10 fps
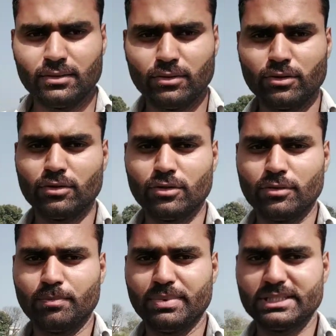वो
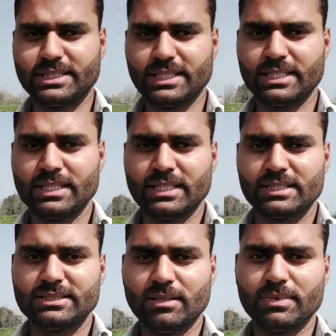पीछे
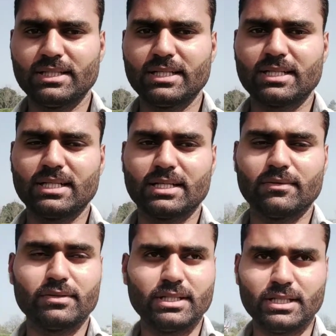जहाँ पे दरख्त लगे हैं
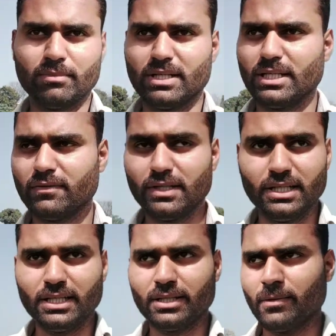उधर हमारी
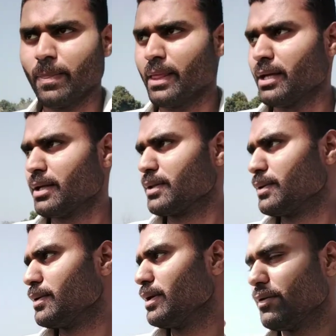हवेली है
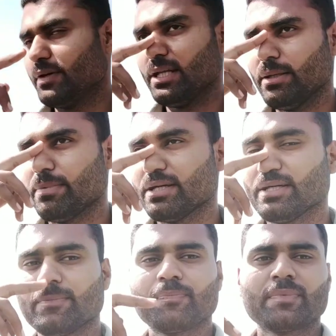तो हवेली पे
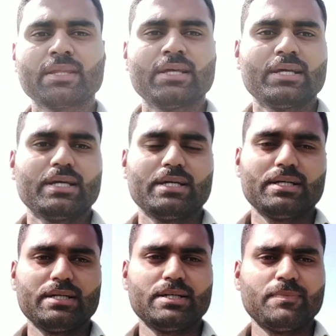
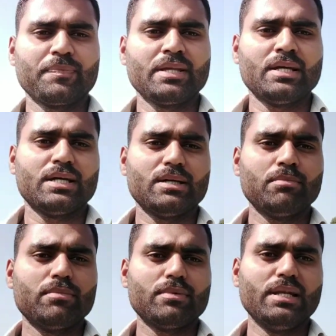आ,
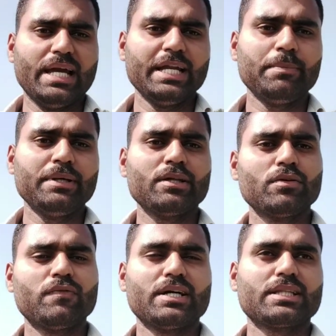लाइट भी है तो
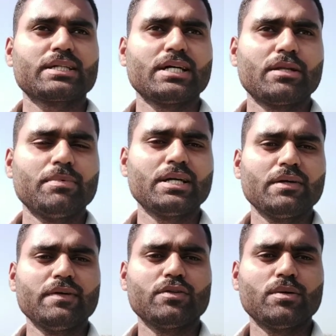वहाँ तक तार भी गई
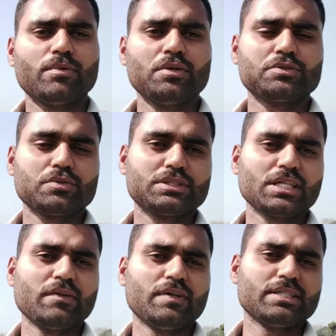हुई है तो हम लोगों ने सोचा
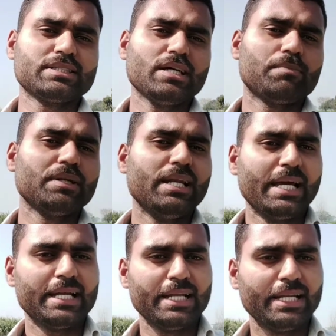कि वहाँ से अपनी
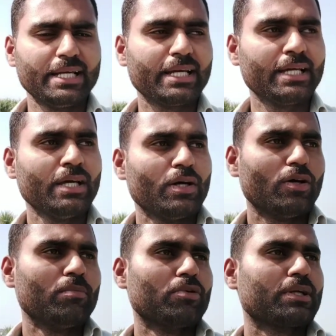लाइट ले लेंगे
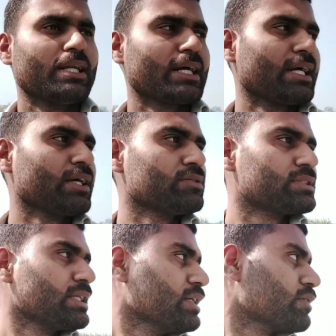और मोटर लगाएँगे
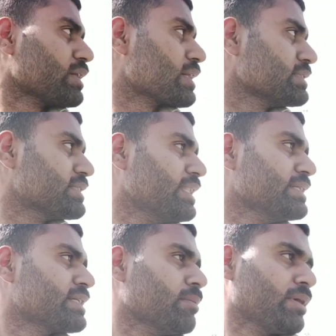उससे ये होगा कि जल्दी
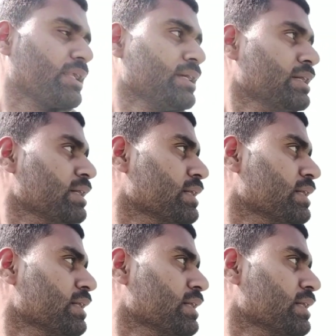से हमारी